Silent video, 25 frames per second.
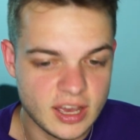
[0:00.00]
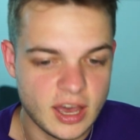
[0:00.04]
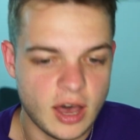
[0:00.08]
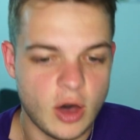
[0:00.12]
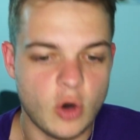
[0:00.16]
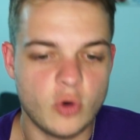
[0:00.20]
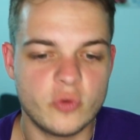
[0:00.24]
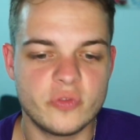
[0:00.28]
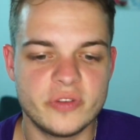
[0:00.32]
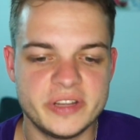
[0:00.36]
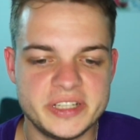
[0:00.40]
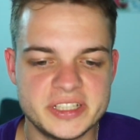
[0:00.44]

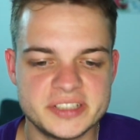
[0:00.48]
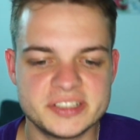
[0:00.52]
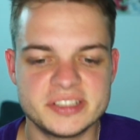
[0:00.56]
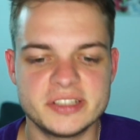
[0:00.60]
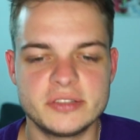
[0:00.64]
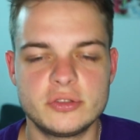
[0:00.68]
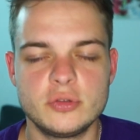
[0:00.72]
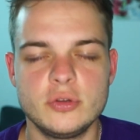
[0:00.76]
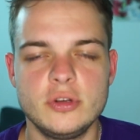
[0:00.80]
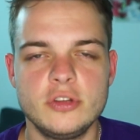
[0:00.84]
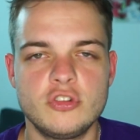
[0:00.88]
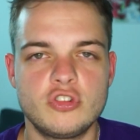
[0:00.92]
Auch wenn es
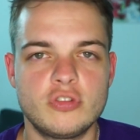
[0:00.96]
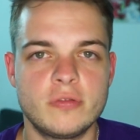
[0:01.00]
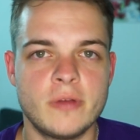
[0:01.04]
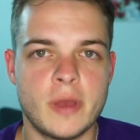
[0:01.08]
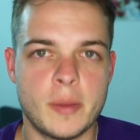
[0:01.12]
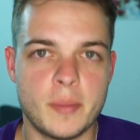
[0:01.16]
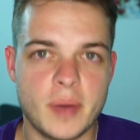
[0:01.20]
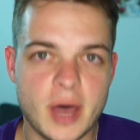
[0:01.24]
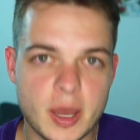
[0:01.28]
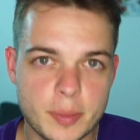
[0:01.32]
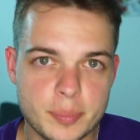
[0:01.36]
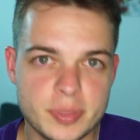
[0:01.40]
natürlich schwer
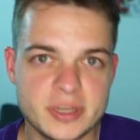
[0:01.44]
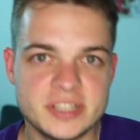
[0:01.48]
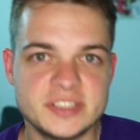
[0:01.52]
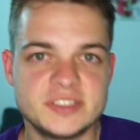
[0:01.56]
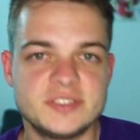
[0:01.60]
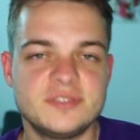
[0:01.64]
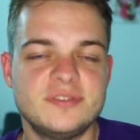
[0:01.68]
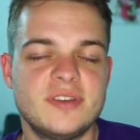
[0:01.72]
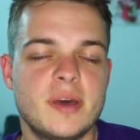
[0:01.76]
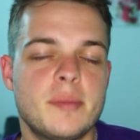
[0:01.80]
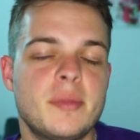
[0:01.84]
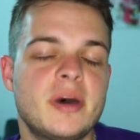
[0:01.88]
machbar
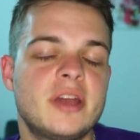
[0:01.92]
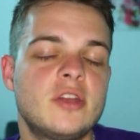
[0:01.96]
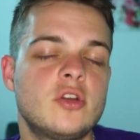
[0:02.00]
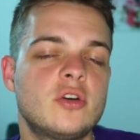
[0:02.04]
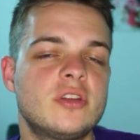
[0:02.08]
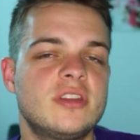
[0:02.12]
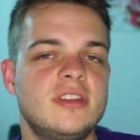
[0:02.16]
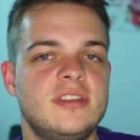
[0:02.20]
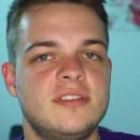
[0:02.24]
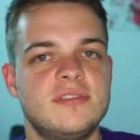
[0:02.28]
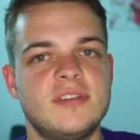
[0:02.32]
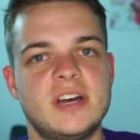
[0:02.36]
ist, wenn man
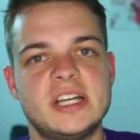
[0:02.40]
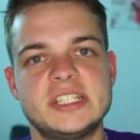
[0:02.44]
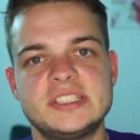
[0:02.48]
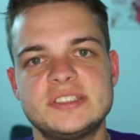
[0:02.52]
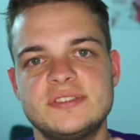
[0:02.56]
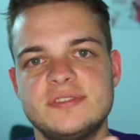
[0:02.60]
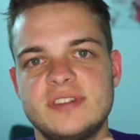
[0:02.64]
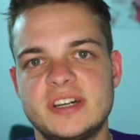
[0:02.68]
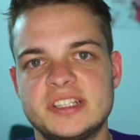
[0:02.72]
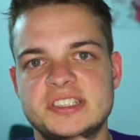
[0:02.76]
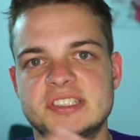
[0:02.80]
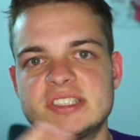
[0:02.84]
noch nicht
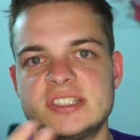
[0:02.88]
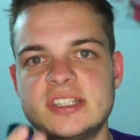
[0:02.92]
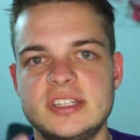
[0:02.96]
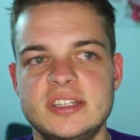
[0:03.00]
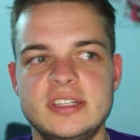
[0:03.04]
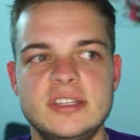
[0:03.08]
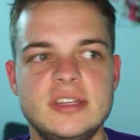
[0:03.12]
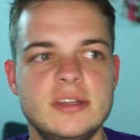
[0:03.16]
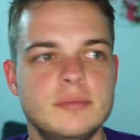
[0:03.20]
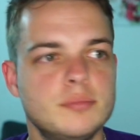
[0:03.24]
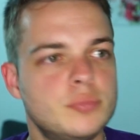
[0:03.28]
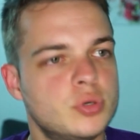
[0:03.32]
weiß, was
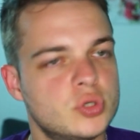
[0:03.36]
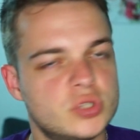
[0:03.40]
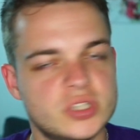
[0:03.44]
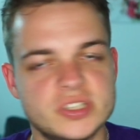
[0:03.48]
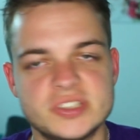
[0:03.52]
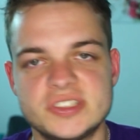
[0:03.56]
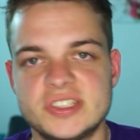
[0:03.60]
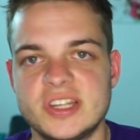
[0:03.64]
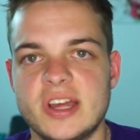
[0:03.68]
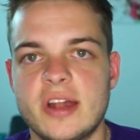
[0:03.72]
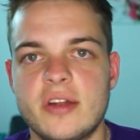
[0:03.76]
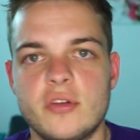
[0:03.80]
in einem
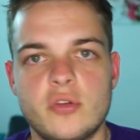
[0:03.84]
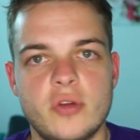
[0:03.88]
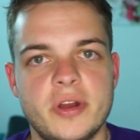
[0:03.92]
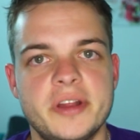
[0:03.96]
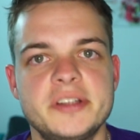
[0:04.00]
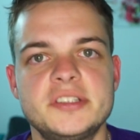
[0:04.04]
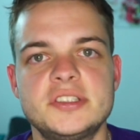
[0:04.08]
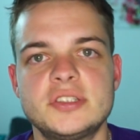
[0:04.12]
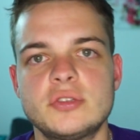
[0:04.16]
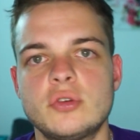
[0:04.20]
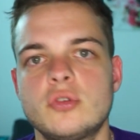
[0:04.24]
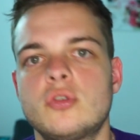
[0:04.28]
potenziellen
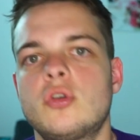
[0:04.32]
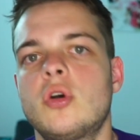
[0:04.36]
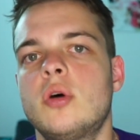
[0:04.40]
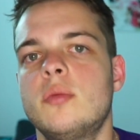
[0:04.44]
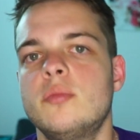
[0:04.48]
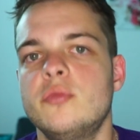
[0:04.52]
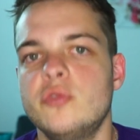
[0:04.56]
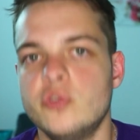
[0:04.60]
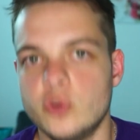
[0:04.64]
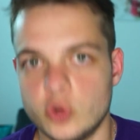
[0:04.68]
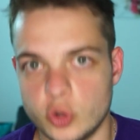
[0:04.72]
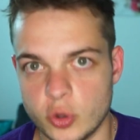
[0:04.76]
Trade
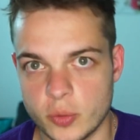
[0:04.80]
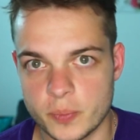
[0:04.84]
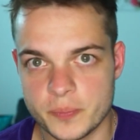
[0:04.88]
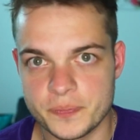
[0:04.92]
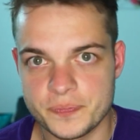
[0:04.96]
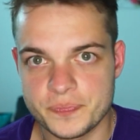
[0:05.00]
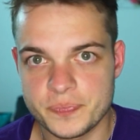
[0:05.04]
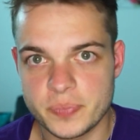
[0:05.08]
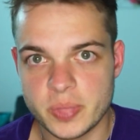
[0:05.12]
zurückkommen würde.